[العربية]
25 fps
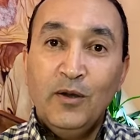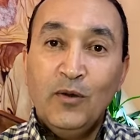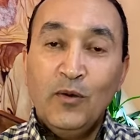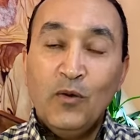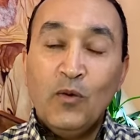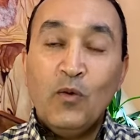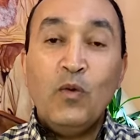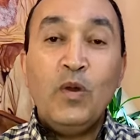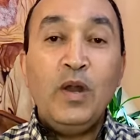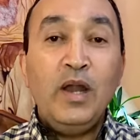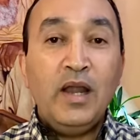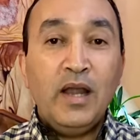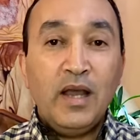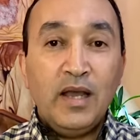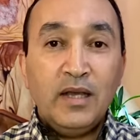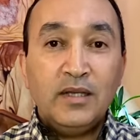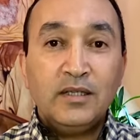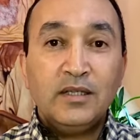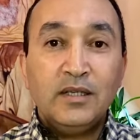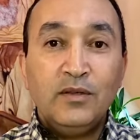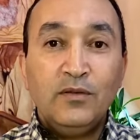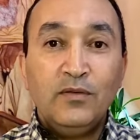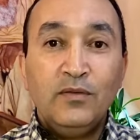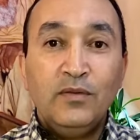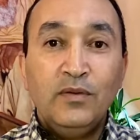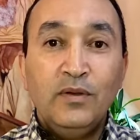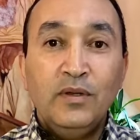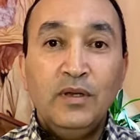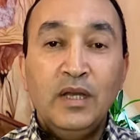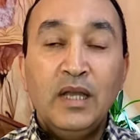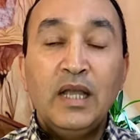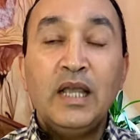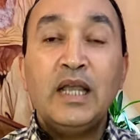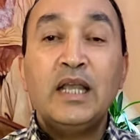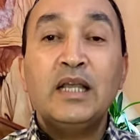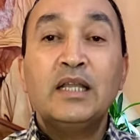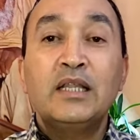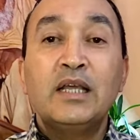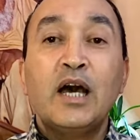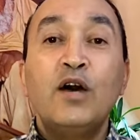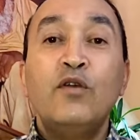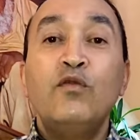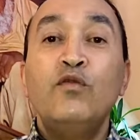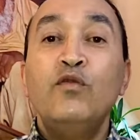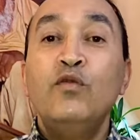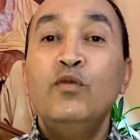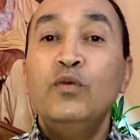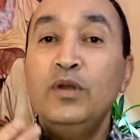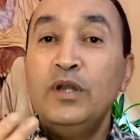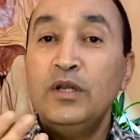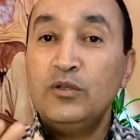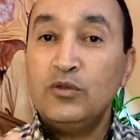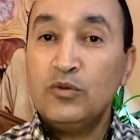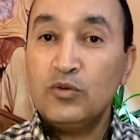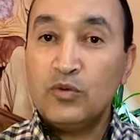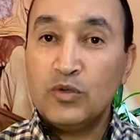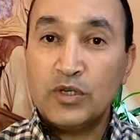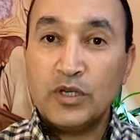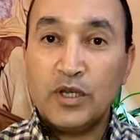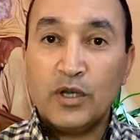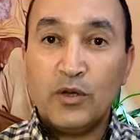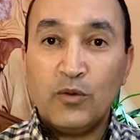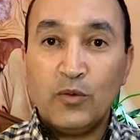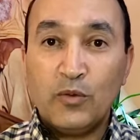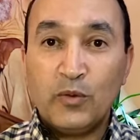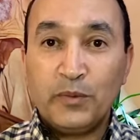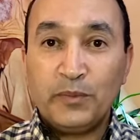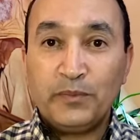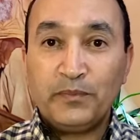وللاسف كيضعفونا تجاهه